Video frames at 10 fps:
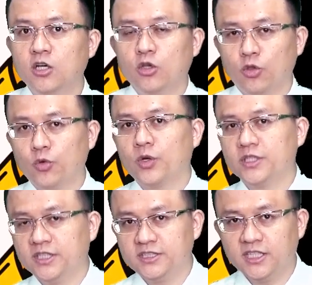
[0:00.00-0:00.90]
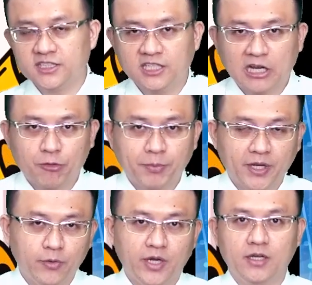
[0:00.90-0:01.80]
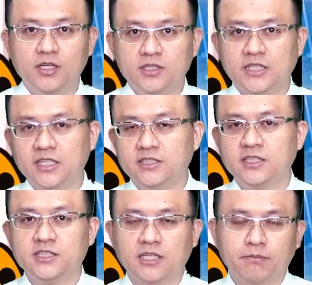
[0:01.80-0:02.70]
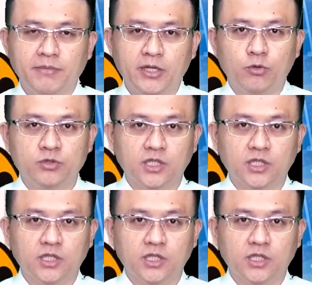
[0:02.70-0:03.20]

如果你今天是老板的话，那你今天想卖多少？